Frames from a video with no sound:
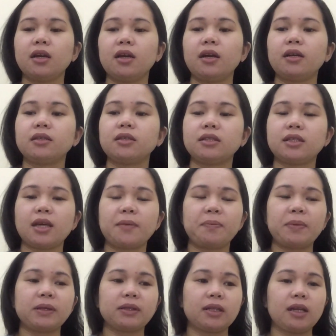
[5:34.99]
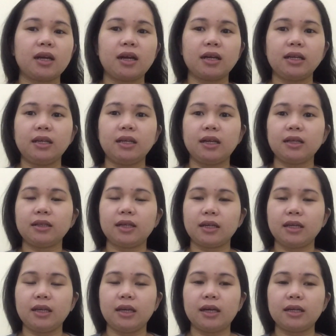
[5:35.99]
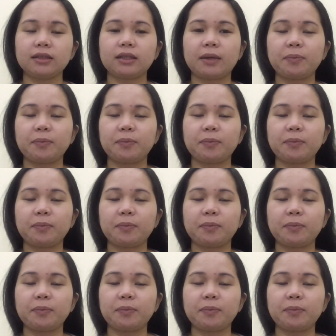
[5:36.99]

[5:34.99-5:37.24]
si Serper talagang iyak ng iyak.